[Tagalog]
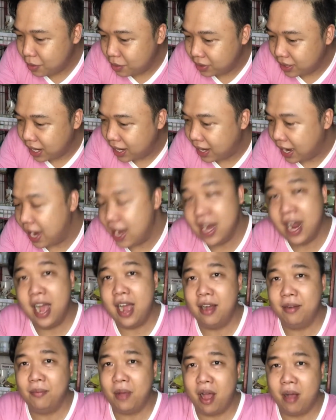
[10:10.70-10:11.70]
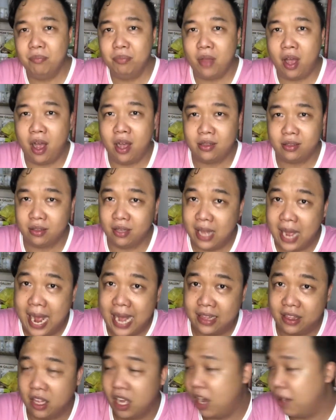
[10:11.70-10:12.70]
ko talaga alam. I'm not
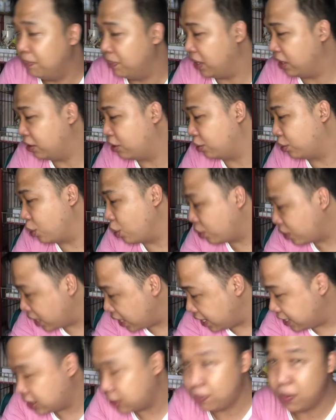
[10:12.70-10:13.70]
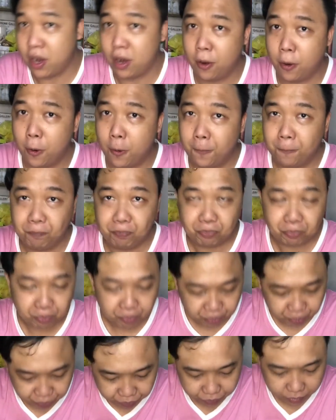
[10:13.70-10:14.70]
that um, into cookies pero
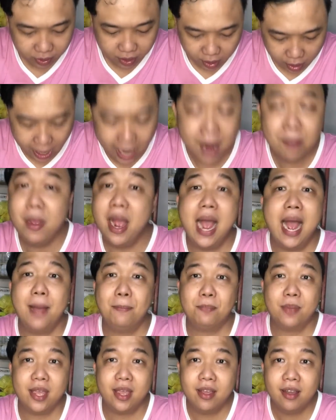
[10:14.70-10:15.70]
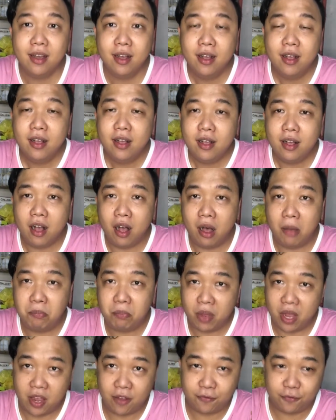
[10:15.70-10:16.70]
I'm happy.
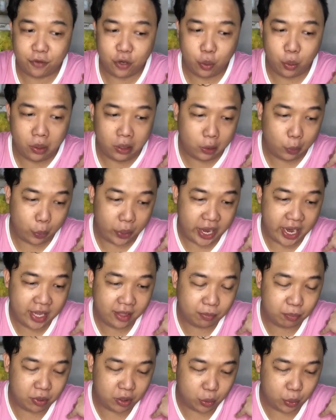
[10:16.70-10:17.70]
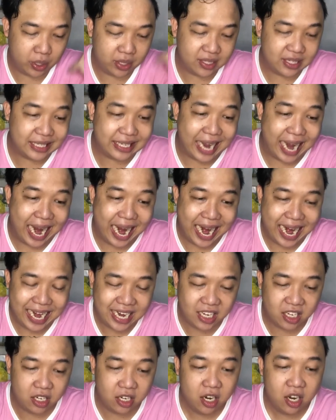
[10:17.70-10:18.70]
Um, if you will rate between
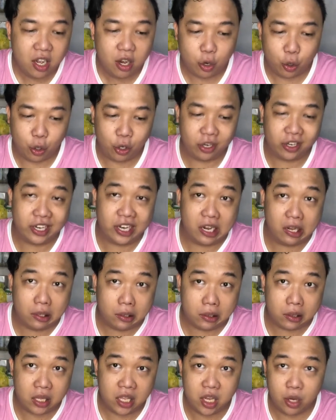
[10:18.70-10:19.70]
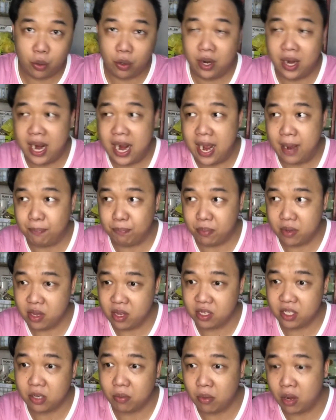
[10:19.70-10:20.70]
sad or guilty or
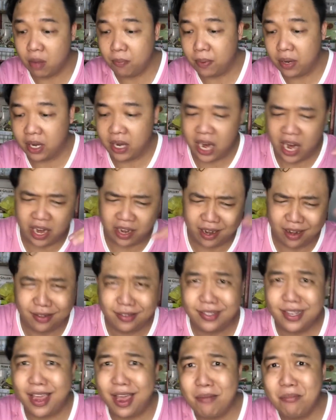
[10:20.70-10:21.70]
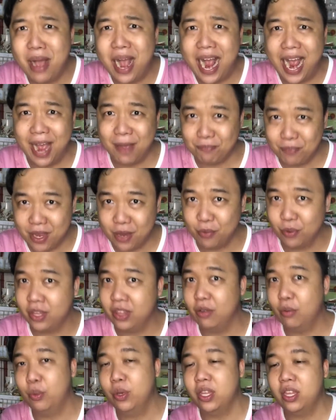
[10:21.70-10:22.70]
happy sa mga pagkain, I'll say I'm happy
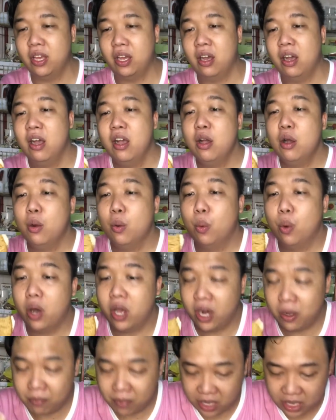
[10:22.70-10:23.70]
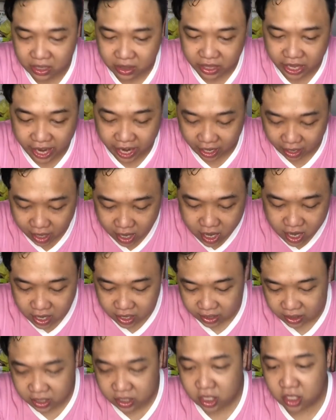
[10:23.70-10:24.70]
with with the what I'm eating.
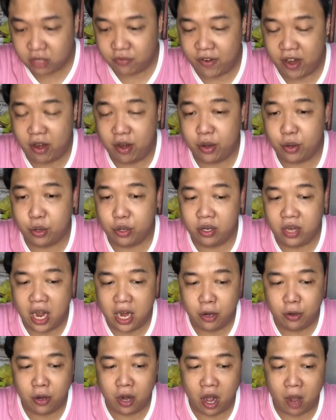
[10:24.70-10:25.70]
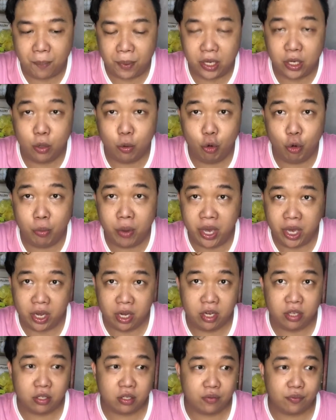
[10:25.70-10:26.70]
This is very good lalo na kapag nauumay
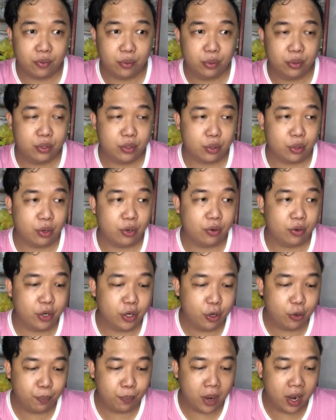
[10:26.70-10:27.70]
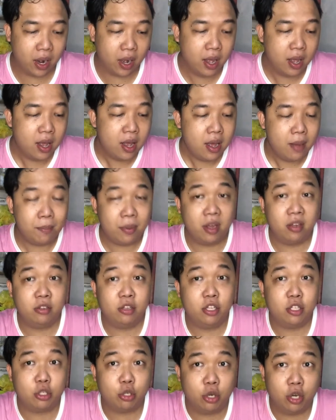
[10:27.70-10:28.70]
ka na sa foods or you know pang pang
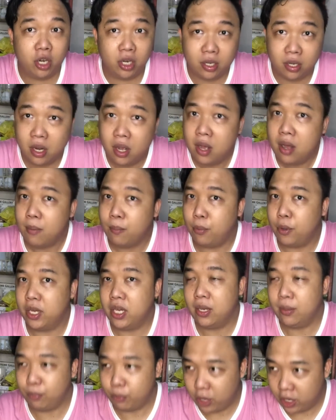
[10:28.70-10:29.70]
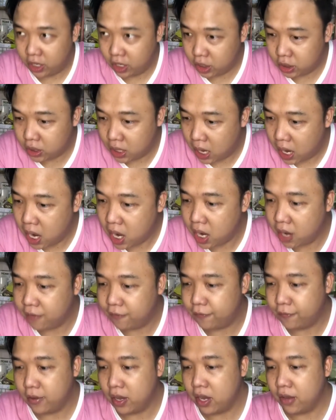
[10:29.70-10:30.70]
dessert, pwedeng pwede siya
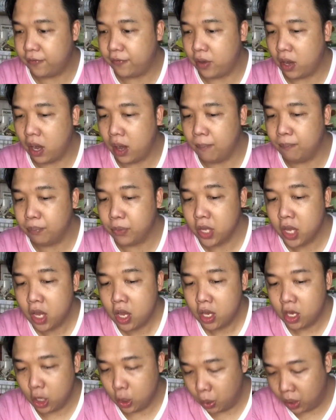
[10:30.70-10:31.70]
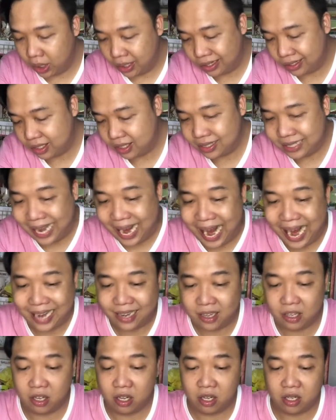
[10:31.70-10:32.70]
if if um, you want a
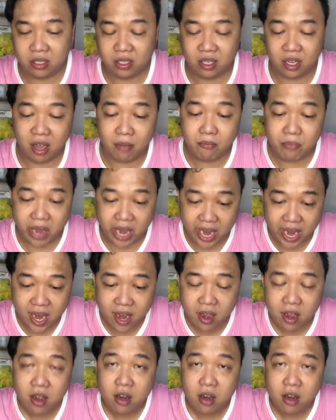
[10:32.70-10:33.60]
snack uh, sa gabi